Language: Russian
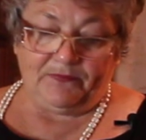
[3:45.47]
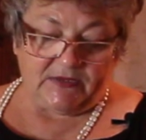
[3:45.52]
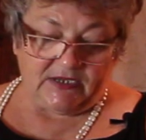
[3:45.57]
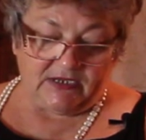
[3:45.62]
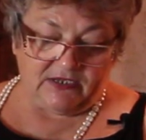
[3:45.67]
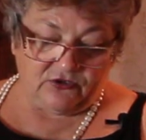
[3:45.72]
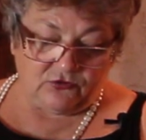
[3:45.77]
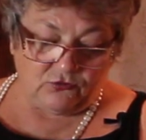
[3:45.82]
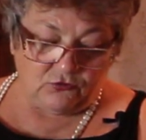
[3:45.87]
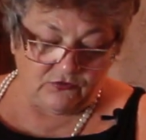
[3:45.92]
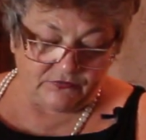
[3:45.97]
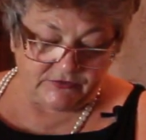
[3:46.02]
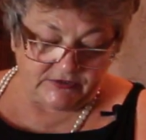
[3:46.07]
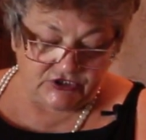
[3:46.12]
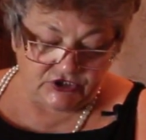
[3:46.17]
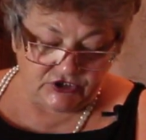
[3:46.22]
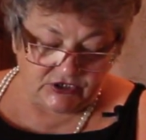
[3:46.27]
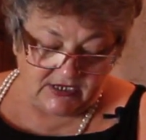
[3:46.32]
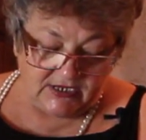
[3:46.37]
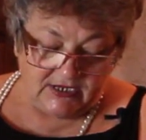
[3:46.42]
для
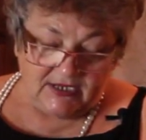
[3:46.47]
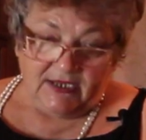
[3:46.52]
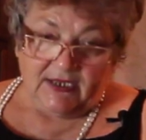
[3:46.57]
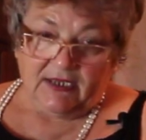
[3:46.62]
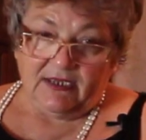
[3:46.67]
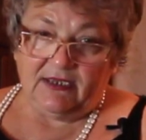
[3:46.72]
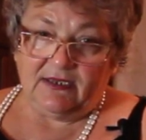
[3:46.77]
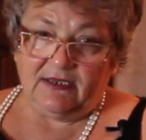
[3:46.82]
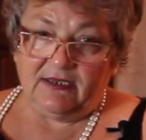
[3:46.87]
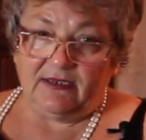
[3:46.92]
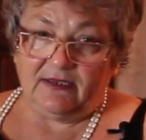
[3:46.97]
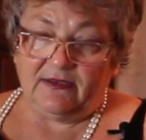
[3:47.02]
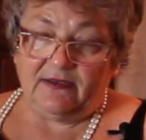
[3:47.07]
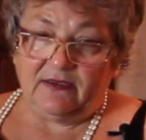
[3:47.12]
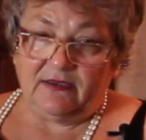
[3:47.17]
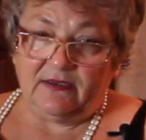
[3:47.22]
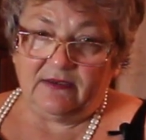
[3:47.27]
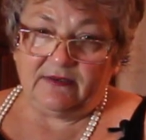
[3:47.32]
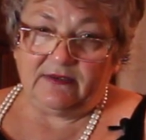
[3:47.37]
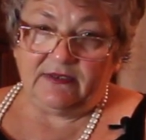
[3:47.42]
кофточек,
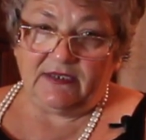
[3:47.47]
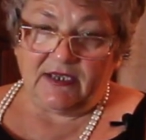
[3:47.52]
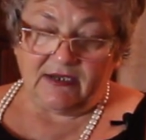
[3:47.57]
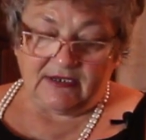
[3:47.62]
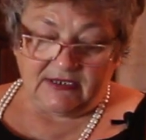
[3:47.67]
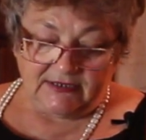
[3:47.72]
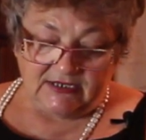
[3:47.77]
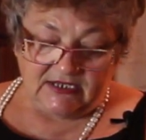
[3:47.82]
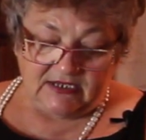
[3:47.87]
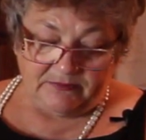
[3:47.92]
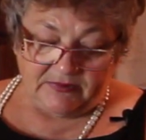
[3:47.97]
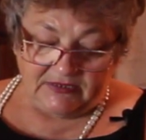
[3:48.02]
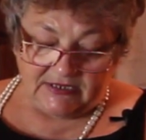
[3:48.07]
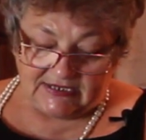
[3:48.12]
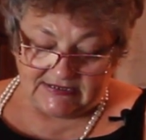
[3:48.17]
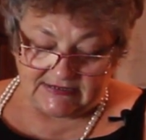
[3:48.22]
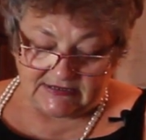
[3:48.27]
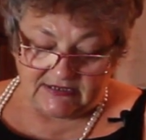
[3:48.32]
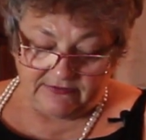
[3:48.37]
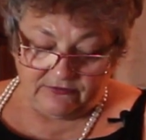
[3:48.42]
э, я когда
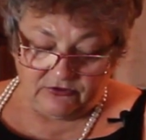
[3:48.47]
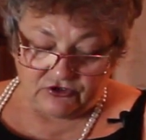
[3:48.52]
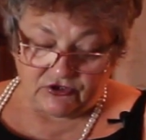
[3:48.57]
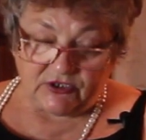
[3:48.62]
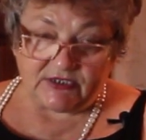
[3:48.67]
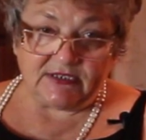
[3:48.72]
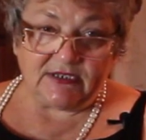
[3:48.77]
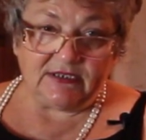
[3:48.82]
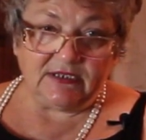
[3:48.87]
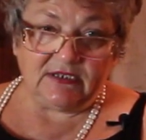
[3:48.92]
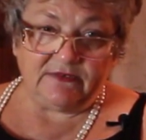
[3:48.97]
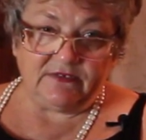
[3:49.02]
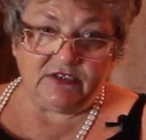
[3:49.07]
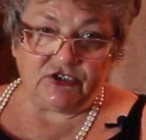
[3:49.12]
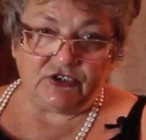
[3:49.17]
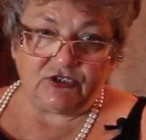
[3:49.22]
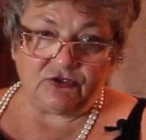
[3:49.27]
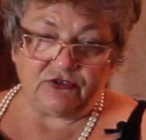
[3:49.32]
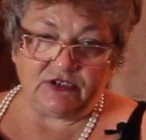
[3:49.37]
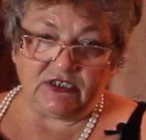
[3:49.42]
ополаскиваю шерстяные
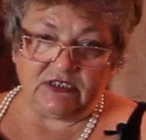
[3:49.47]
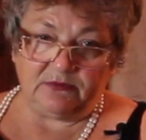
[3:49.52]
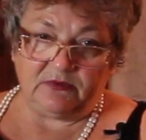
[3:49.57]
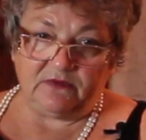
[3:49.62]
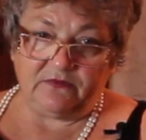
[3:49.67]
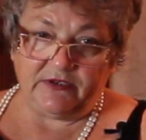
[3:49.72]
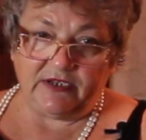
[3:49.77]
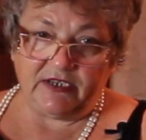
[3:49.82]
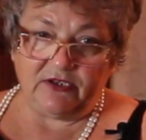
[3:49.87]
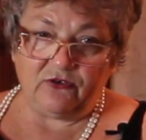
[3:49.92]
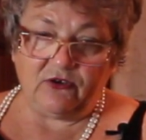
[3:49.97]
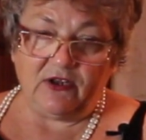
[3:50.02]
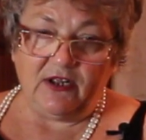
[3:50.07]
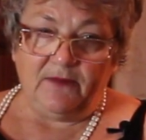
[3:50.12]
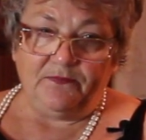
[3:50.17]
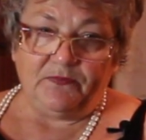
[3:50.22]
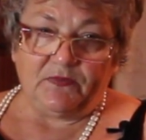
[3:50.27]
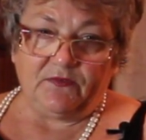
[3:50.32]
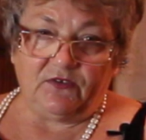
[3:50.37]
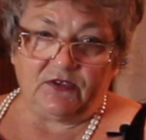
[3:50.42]
вещи, туда добавляю
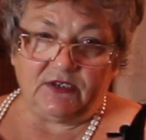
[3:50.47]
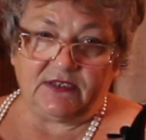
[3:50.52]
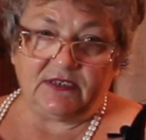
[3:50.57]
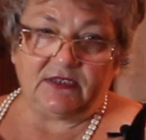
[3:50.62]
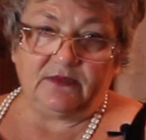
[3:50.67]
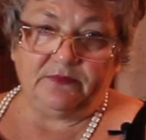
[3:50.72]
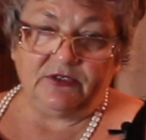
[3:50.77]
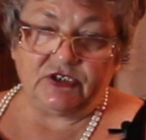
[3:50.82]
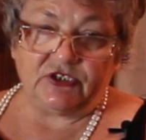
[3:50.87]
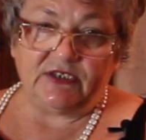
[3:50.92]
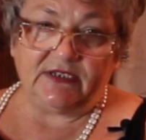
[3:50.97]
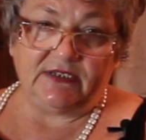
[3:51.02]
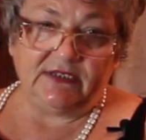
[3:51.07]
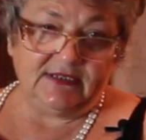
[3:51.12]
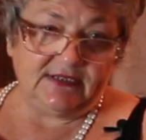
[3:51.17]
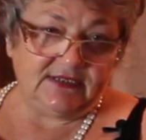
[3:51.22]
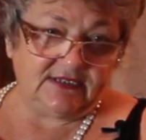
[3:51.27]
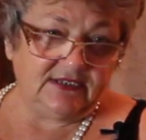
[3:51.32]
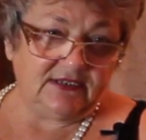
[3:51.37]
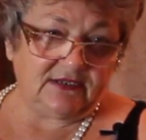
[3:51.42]
вот этот обычный
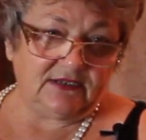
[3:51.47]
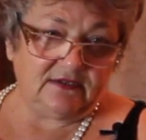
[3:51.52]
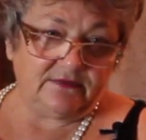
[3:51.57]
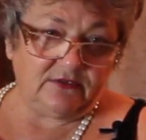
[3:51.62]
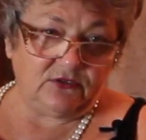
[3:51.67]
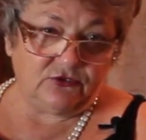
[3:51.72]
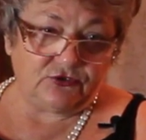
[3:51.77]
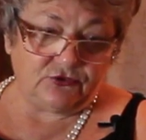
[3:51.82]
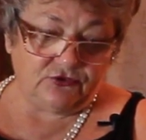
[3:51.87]
кондиционер для волос.